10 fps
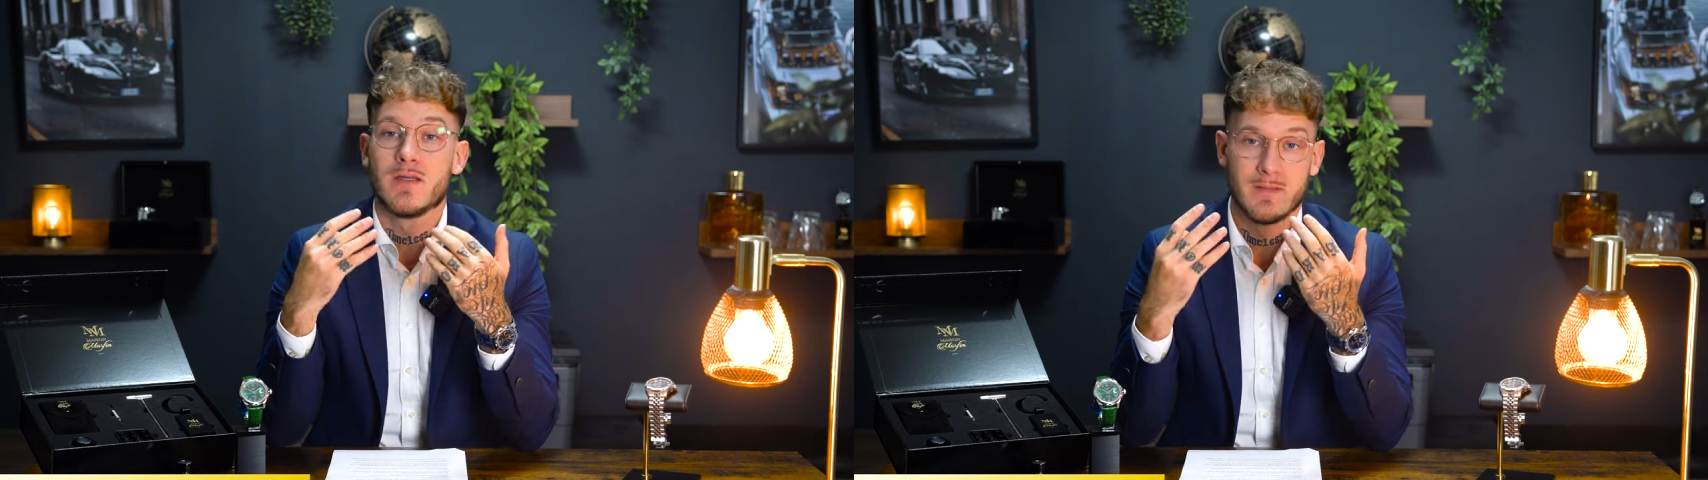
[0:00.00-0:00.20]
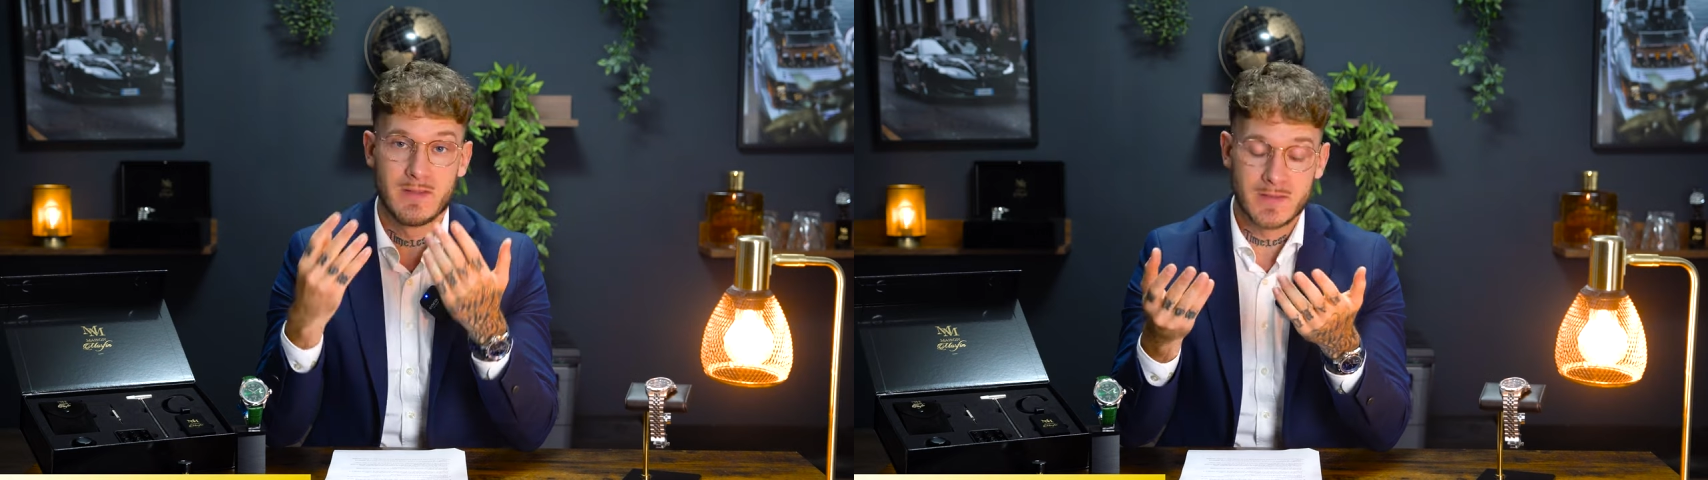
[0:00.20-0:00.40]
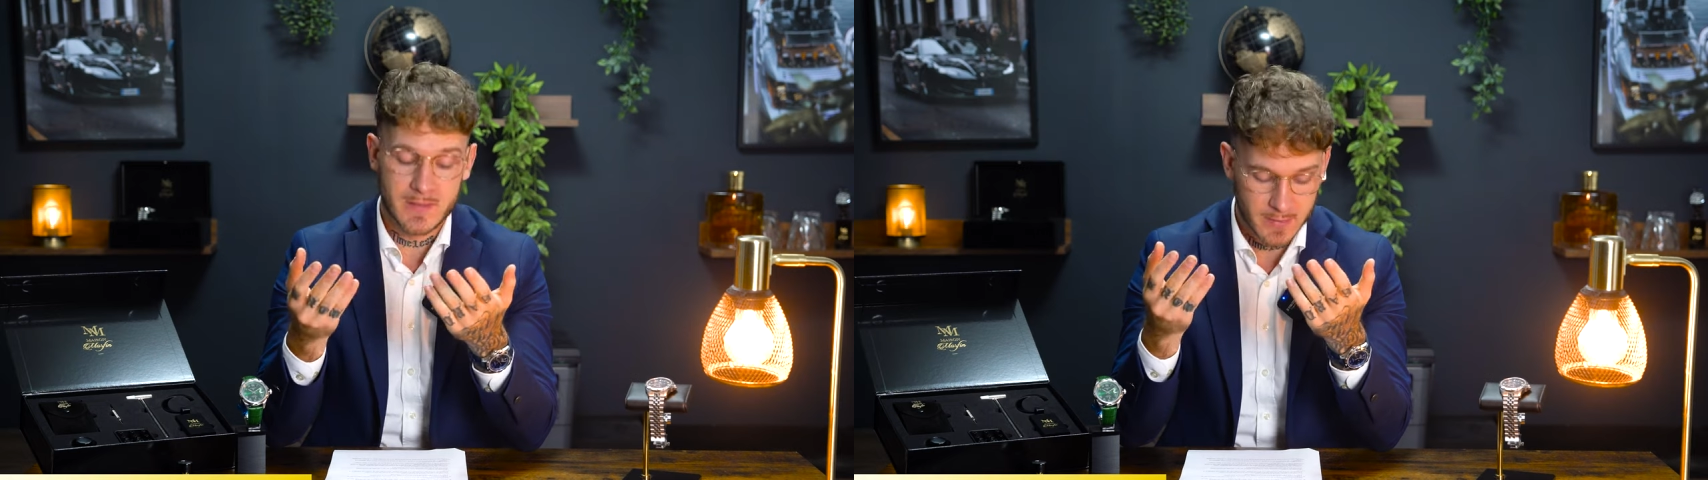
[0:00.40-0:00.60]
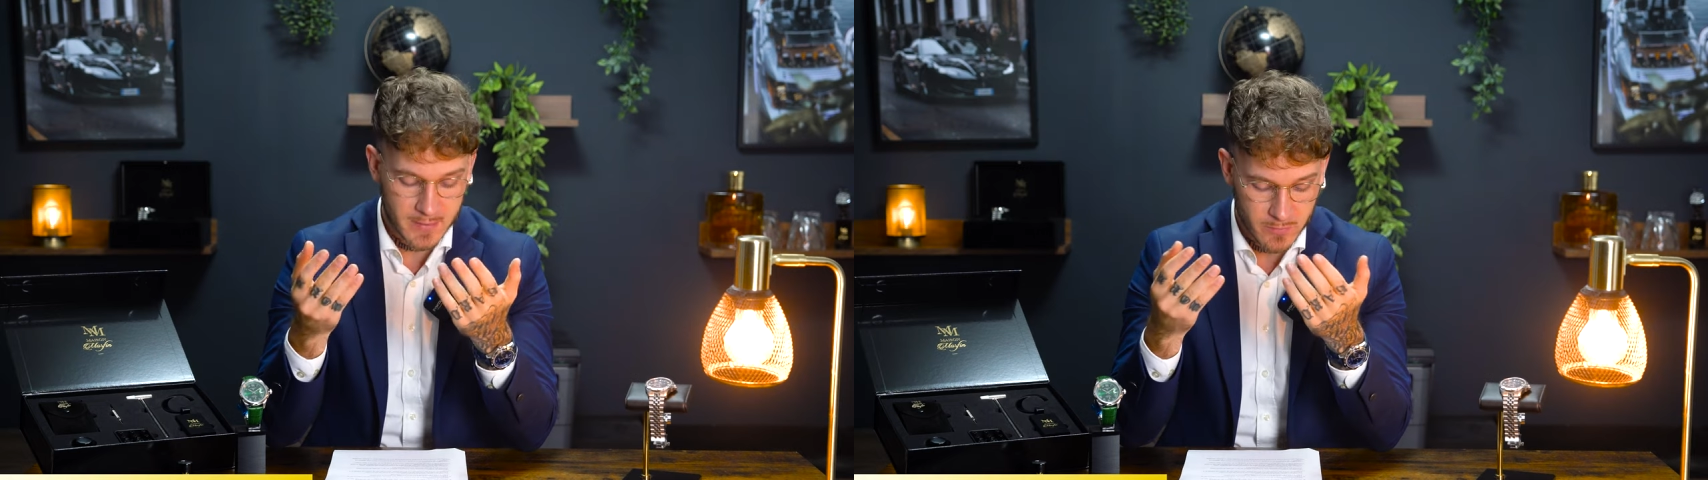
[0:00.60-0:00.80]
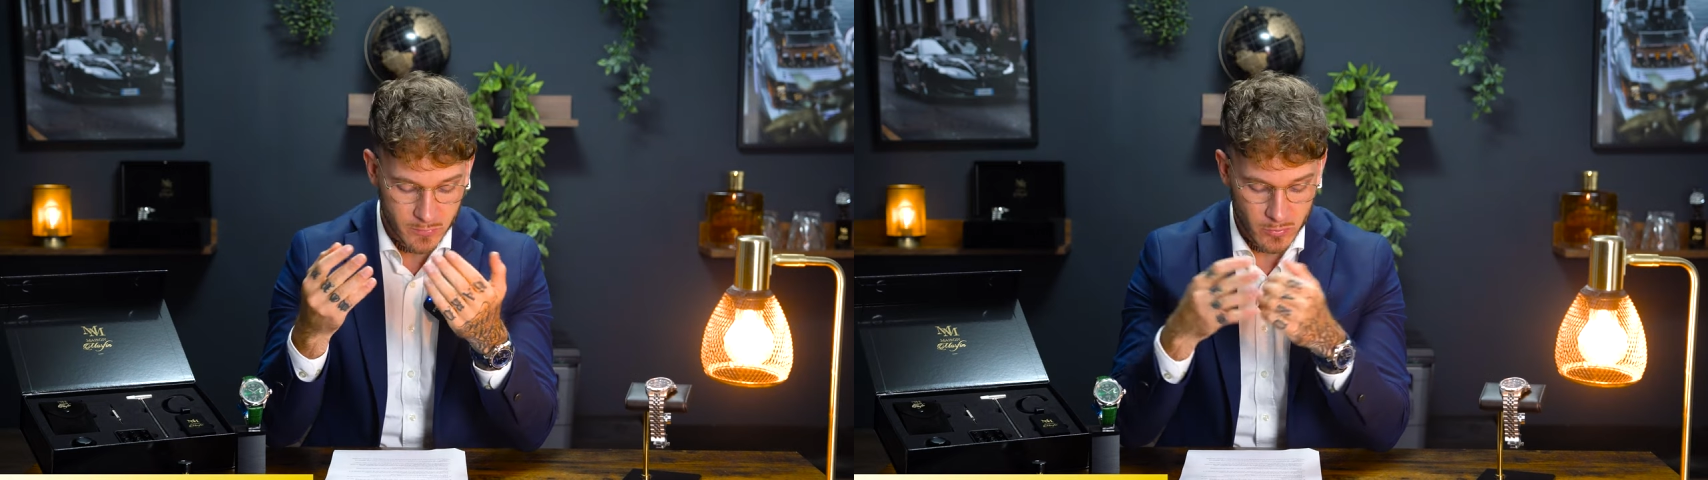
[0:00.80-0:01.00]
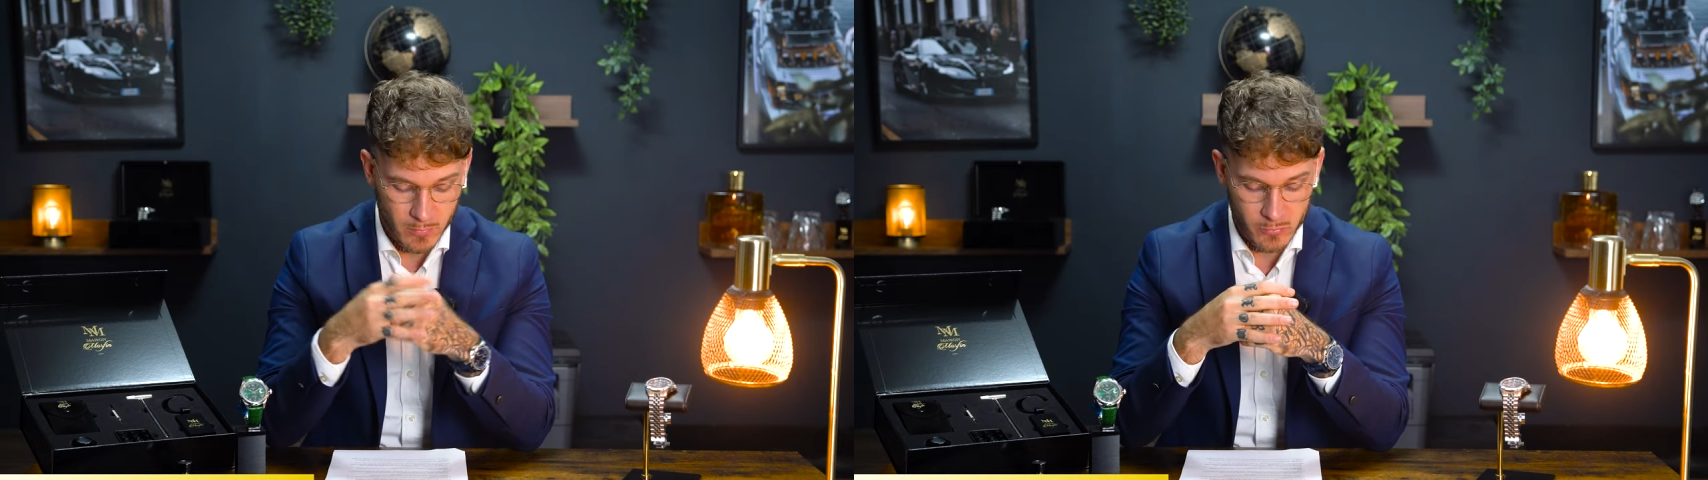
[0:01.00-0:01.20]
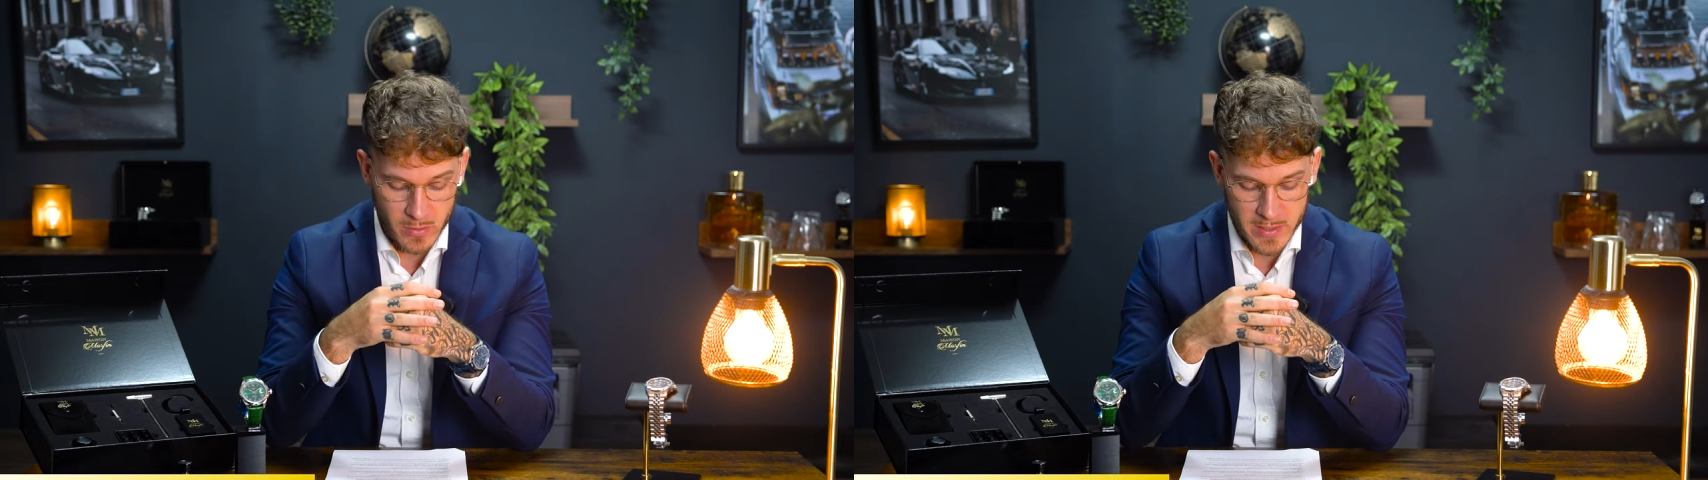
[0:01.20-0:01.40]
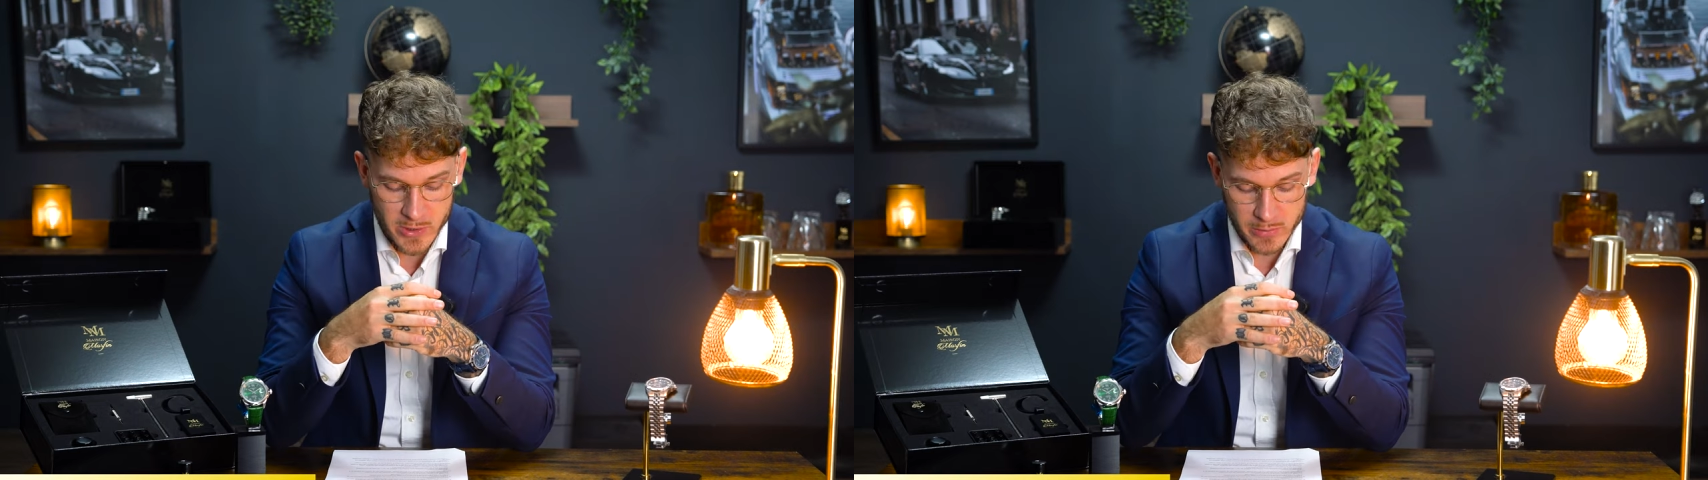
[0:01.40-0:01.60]
distinctive justement de
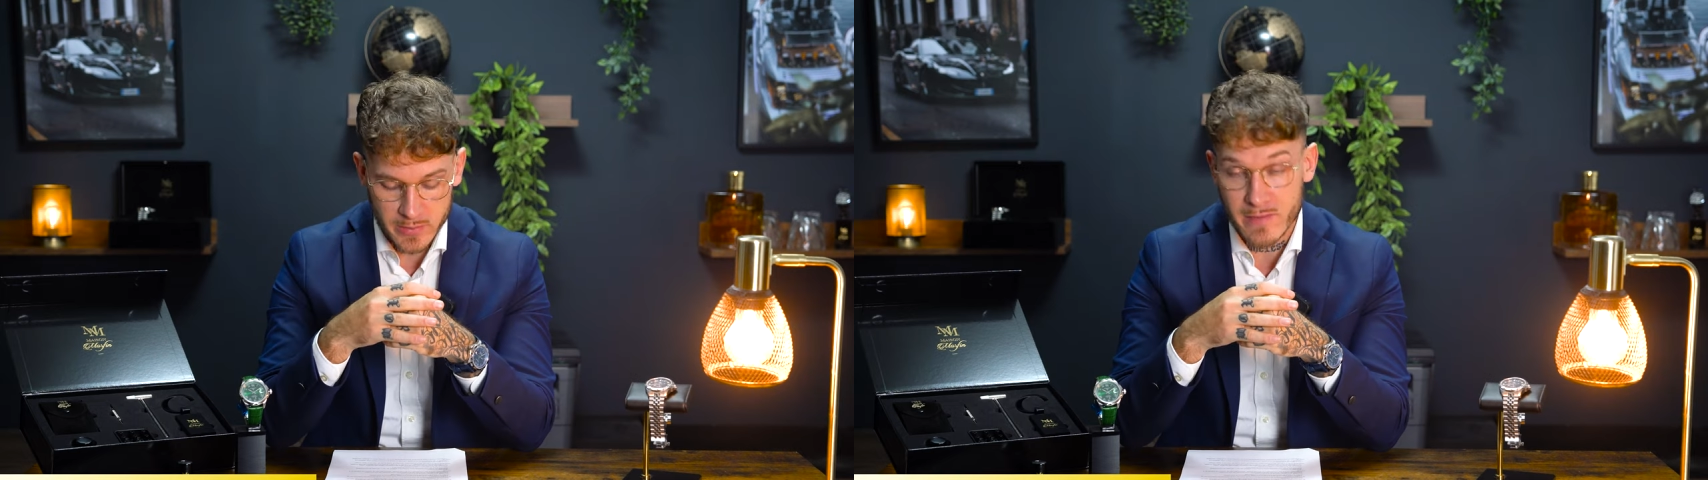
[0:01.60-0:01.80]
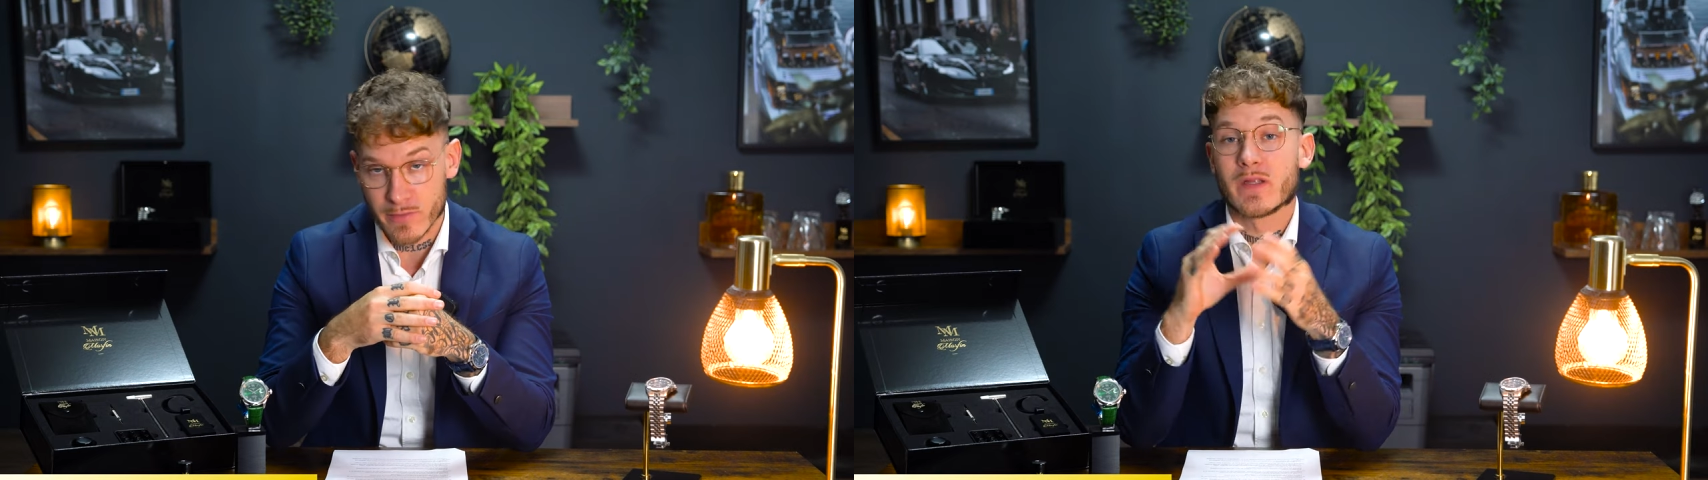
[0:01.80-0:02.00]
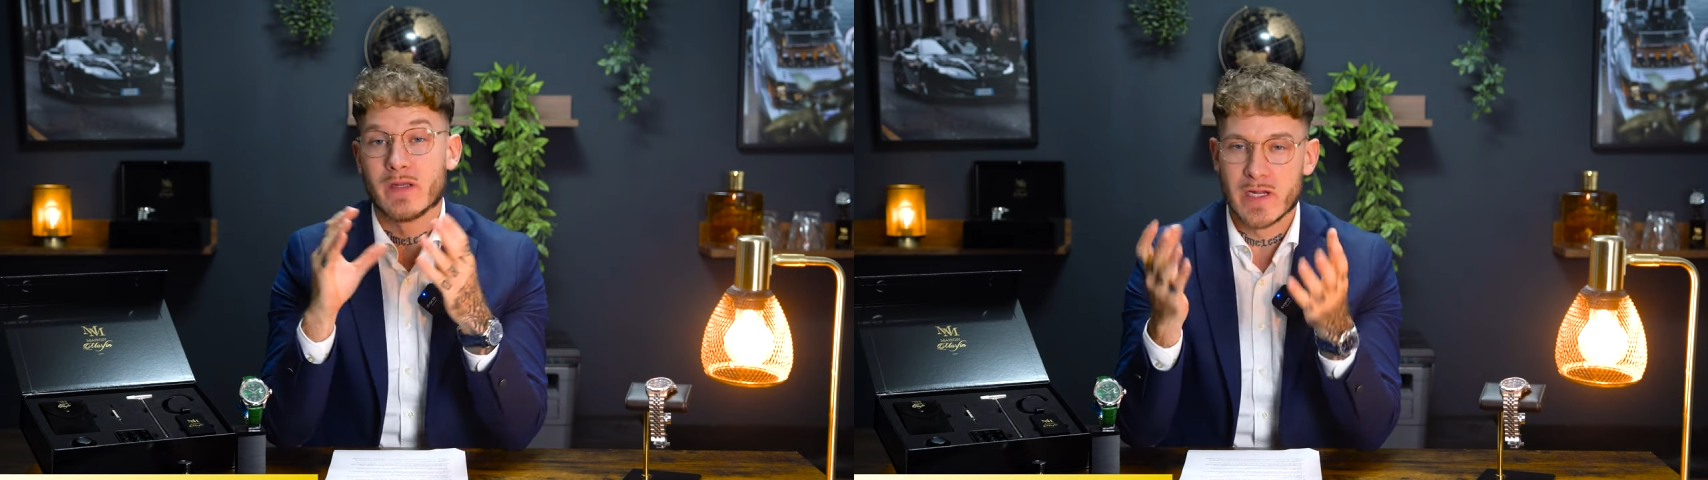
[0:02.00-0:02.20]
la Legend Diver.